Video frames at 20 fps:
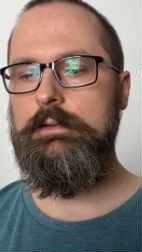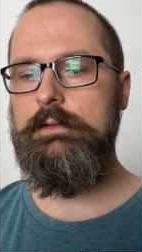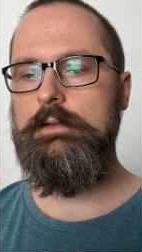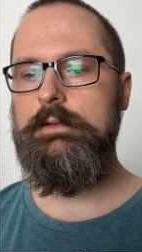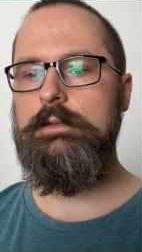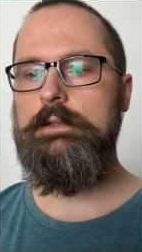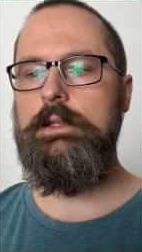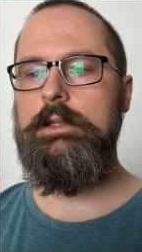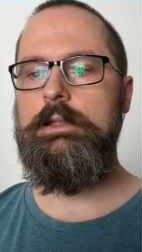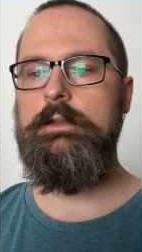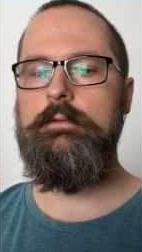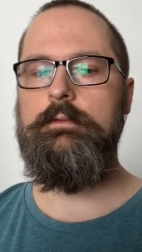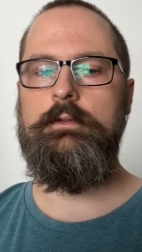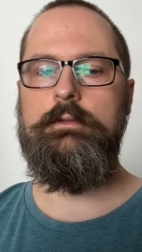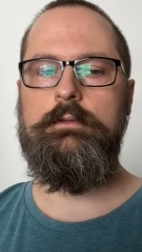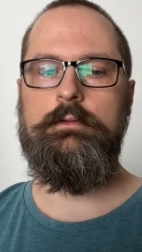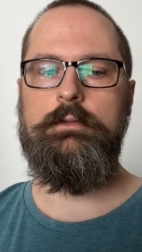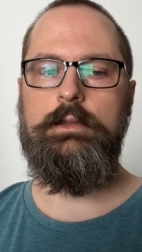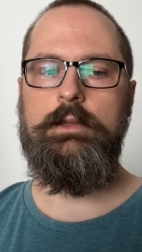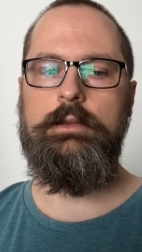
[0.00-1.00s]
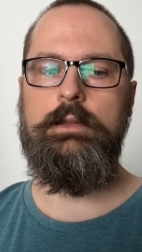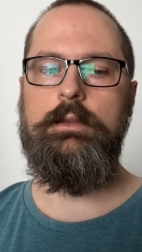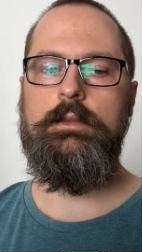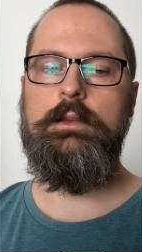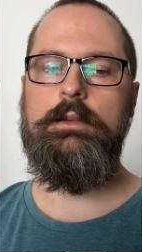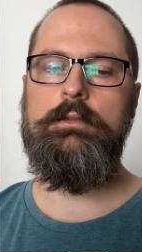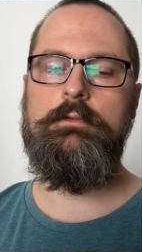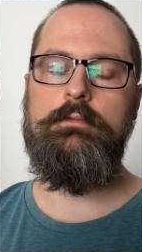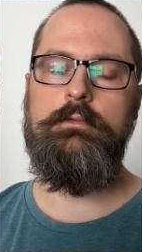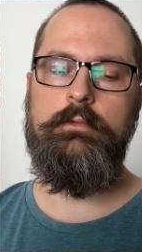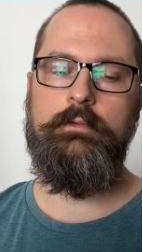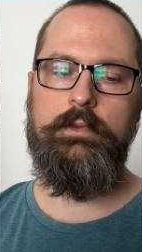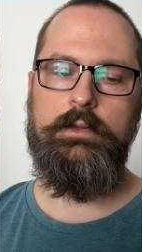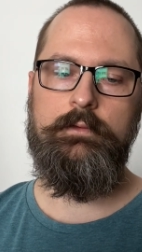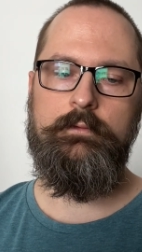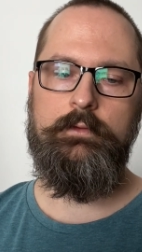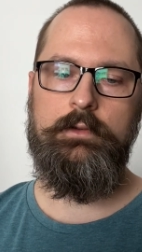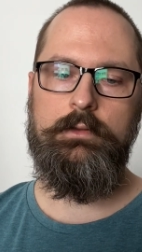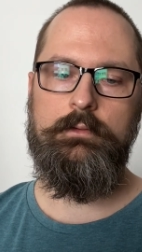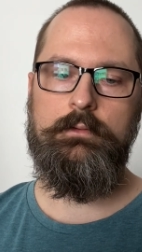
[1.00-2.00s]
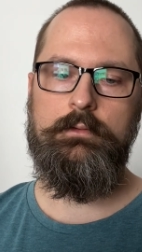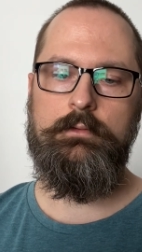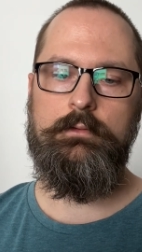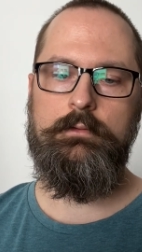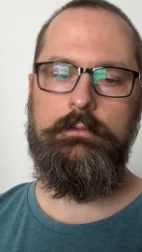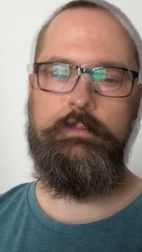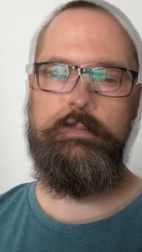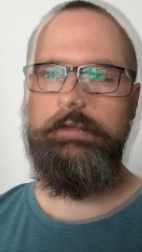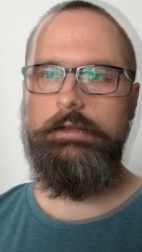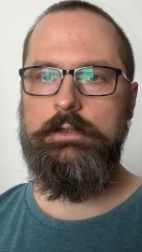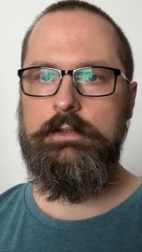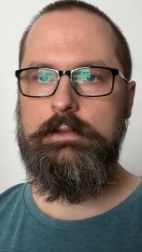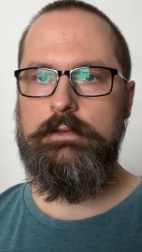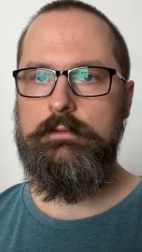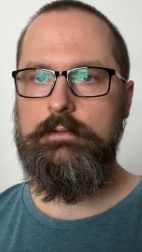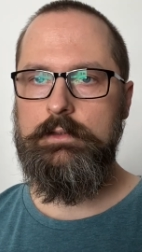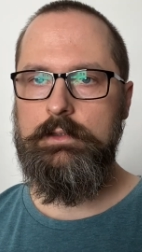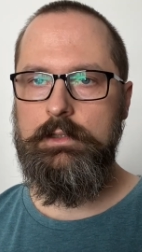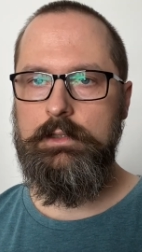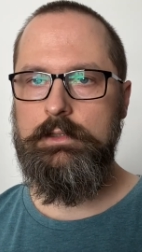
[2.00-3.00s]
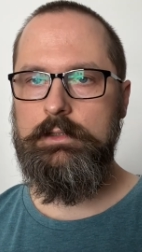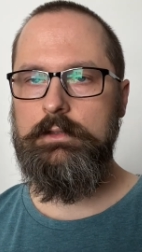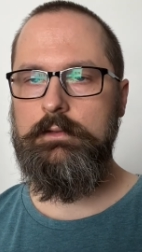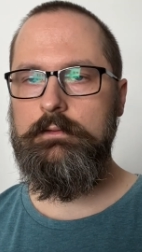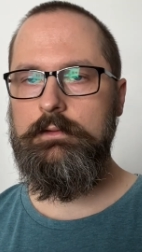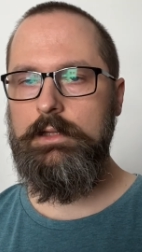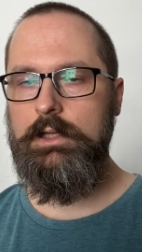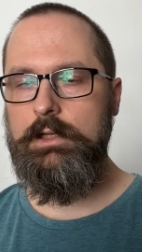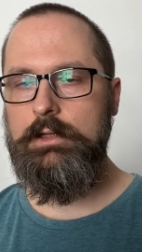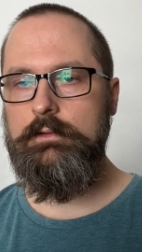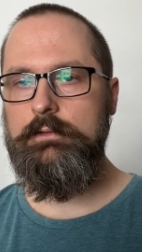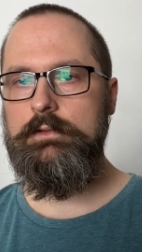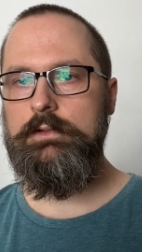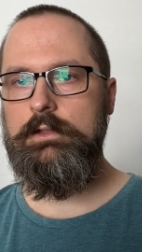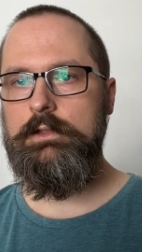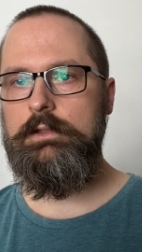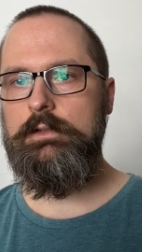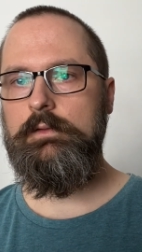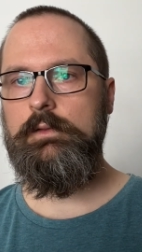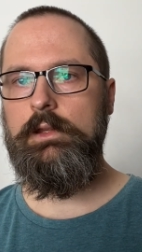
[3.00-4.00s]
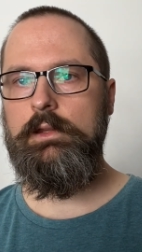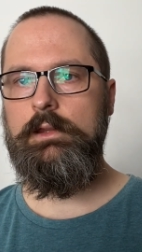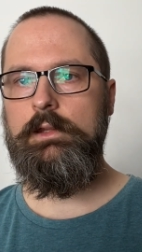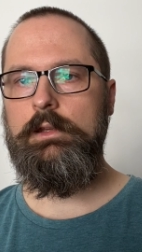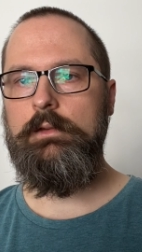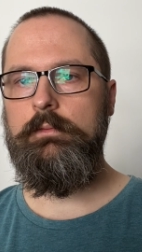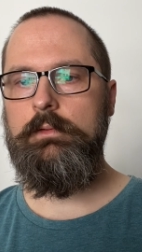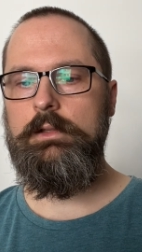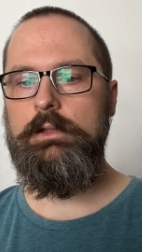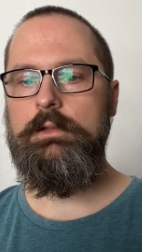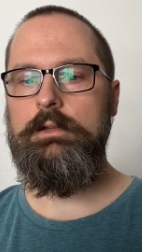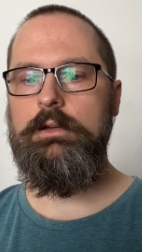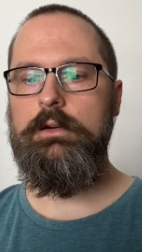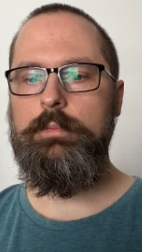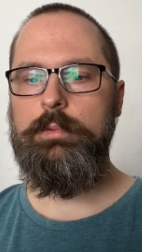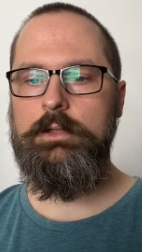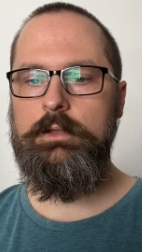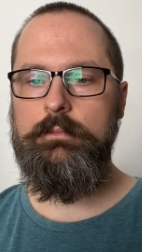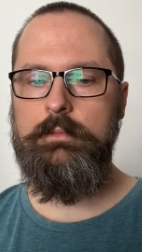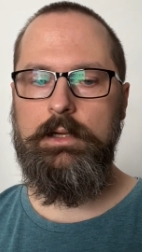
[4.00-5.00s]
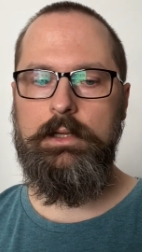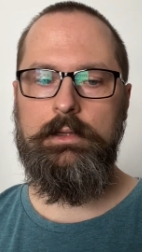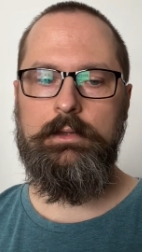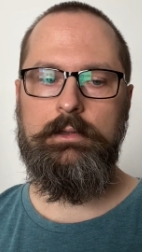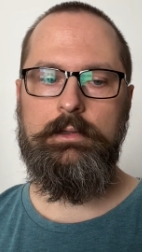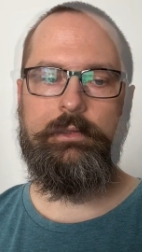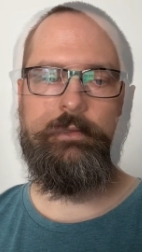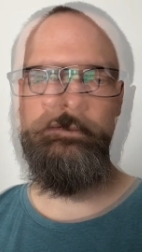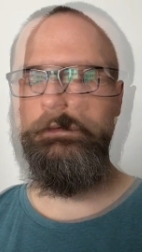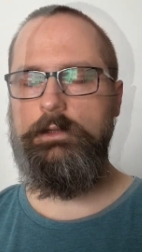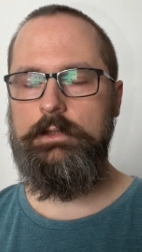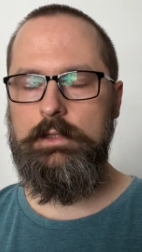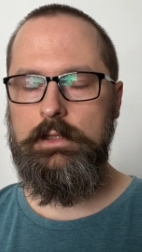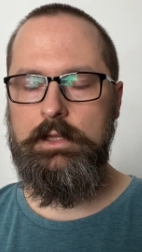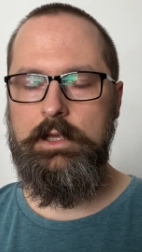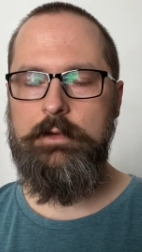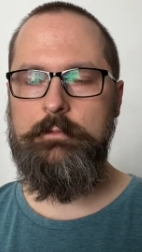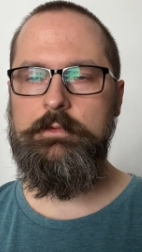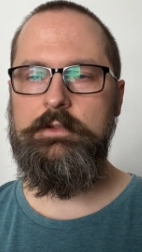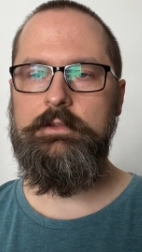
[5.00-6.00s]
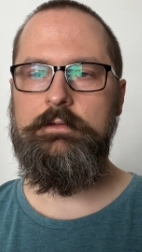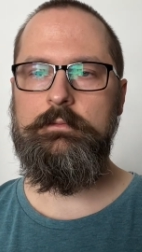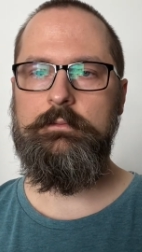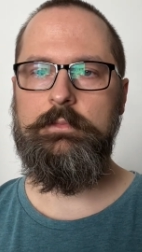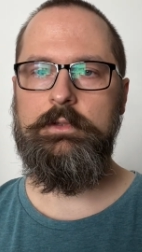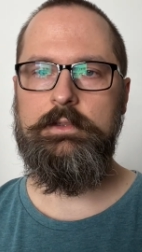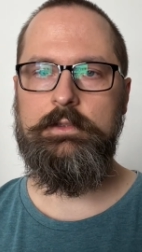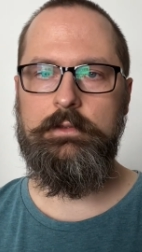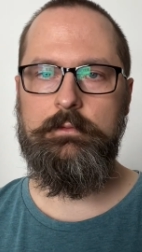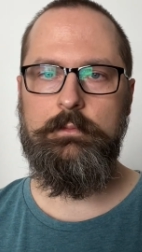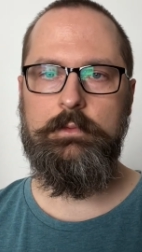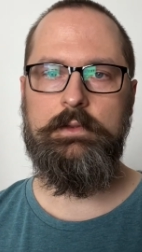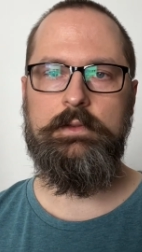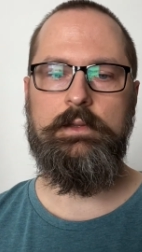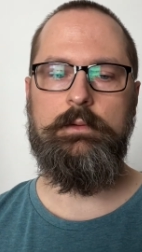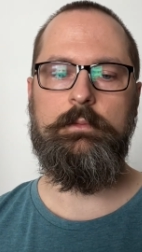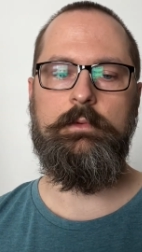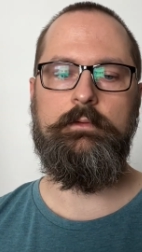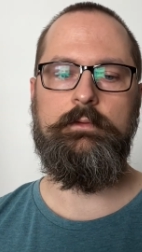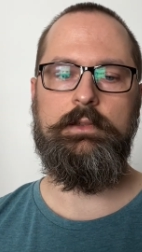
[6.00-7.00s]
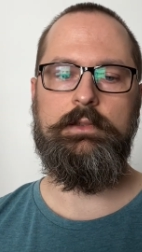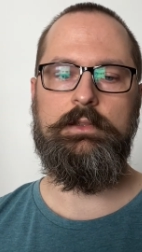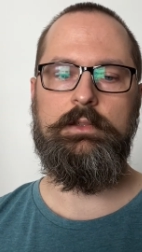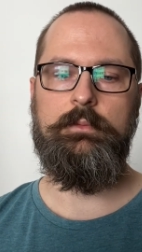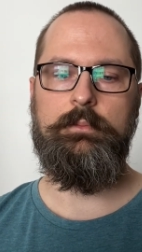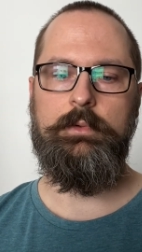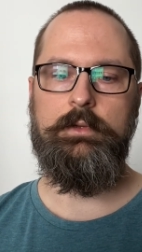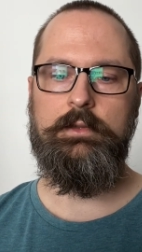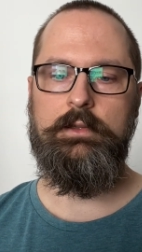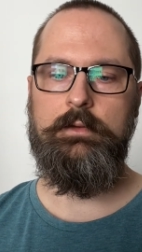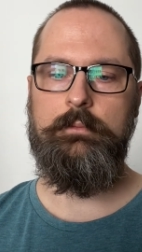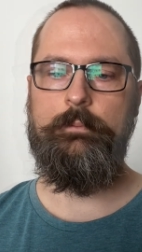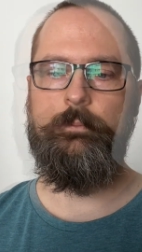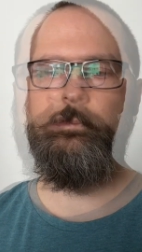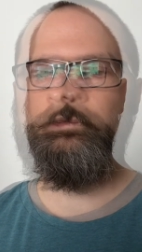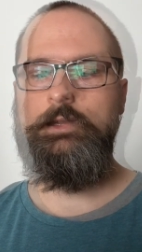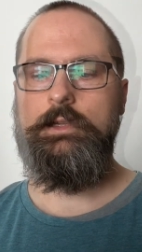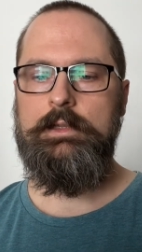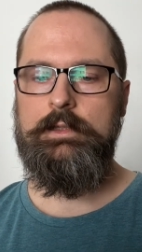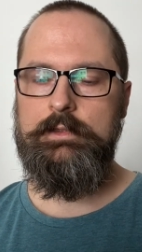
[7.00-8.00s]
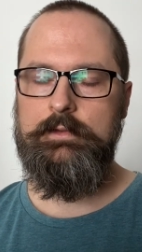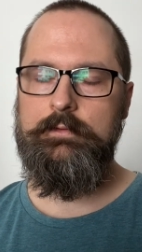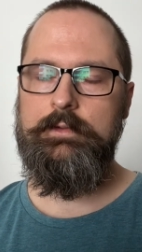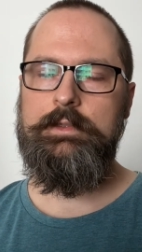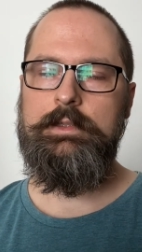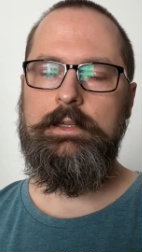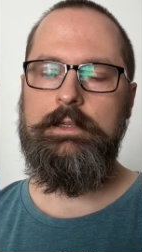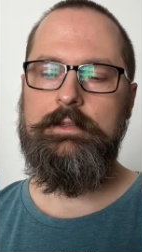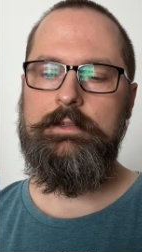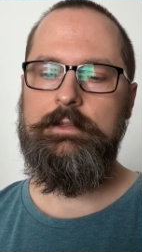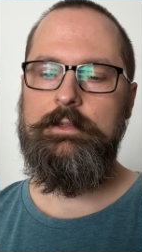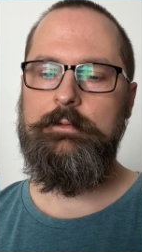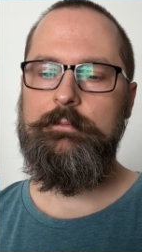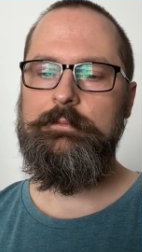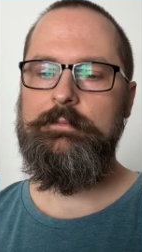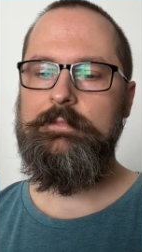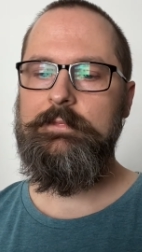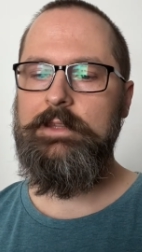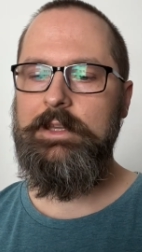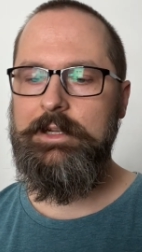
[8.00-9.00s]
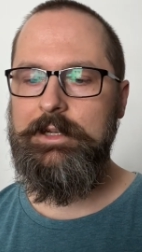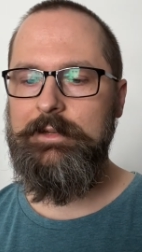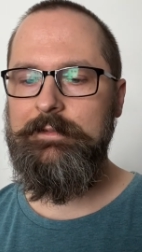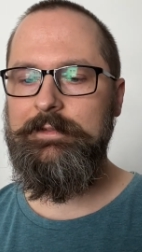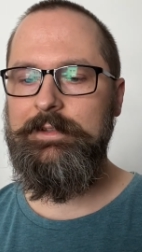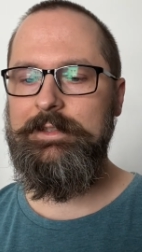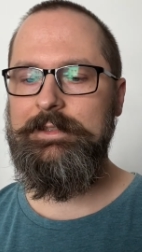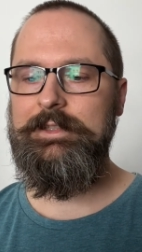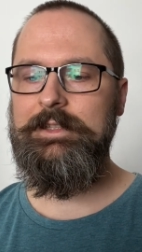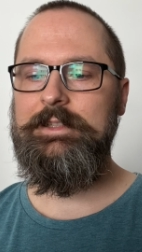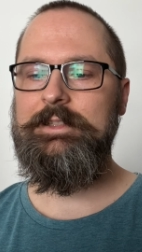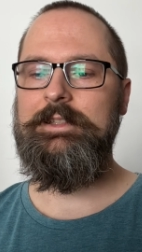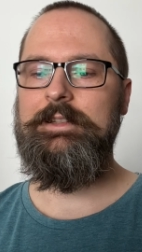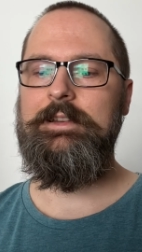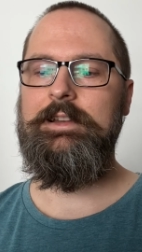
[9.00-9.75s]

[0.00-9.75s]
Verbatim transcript: zostanie wykonana na głównym wątku. Wszystko zależy od tego, co jest w danej chwili optymalne. Detalami będziemy zajmować się potem. Teraz wystarczy nam taka wiedza,